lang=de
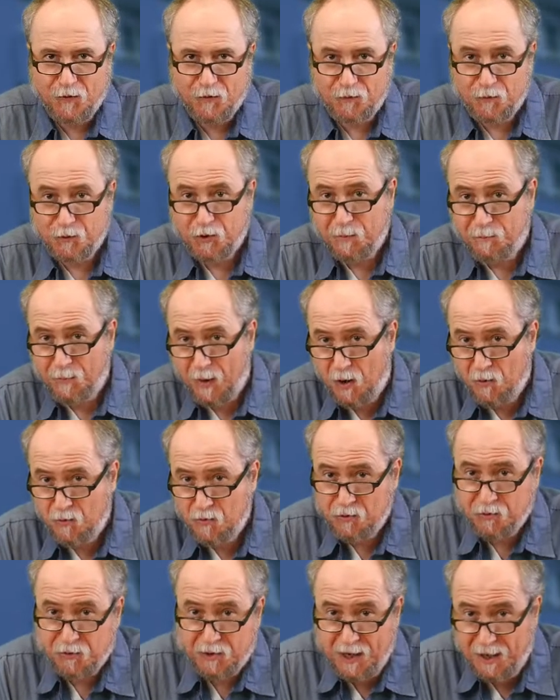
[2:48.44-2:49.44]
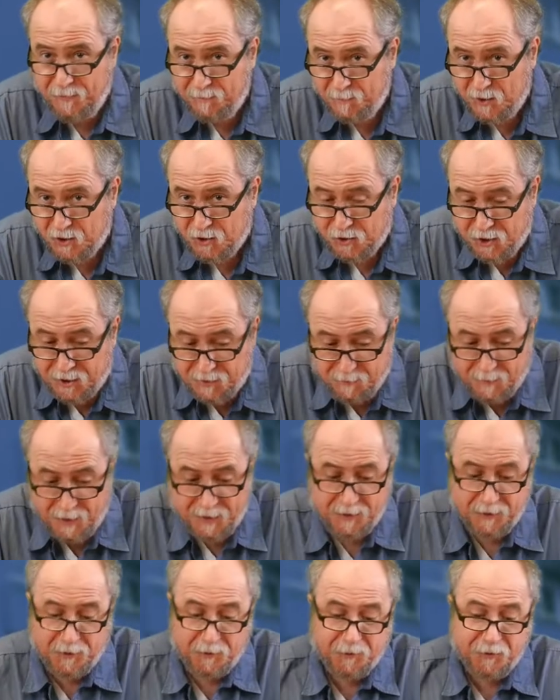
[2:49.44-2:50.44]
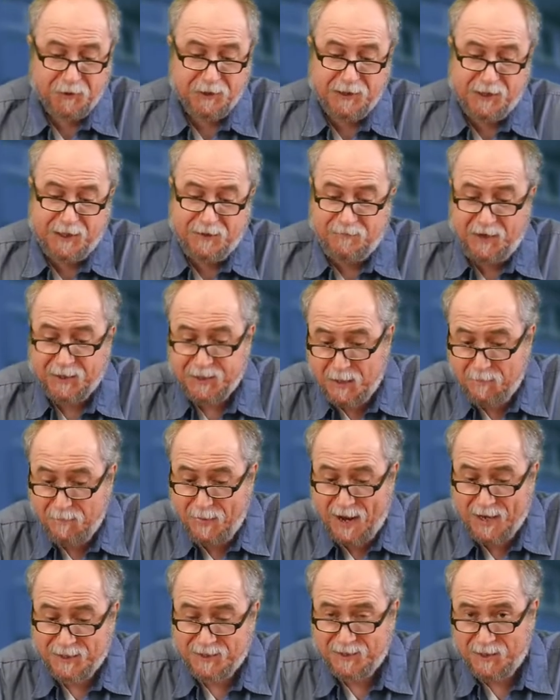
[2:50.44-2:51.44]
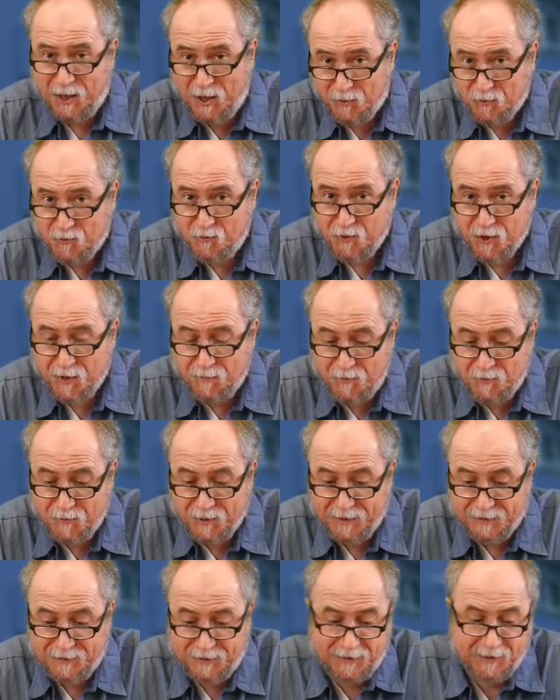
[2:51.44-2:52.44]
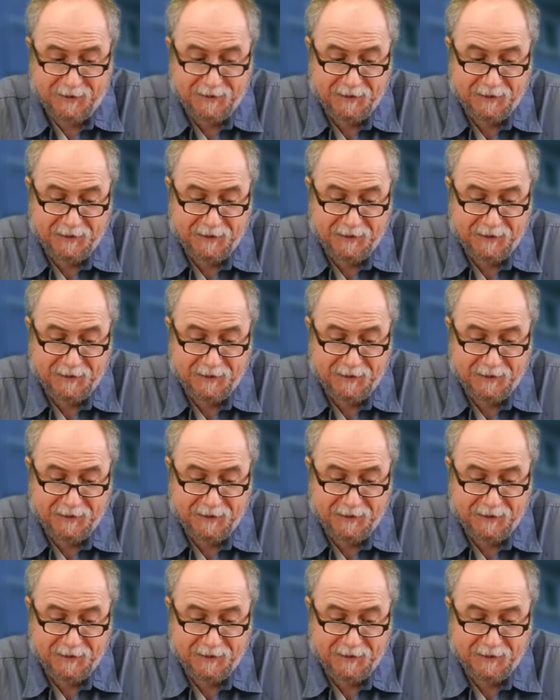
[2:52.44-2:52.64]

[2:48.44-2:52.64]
Für die Bau- und Landmaschinenmechatroniker war der März ein guter Monat.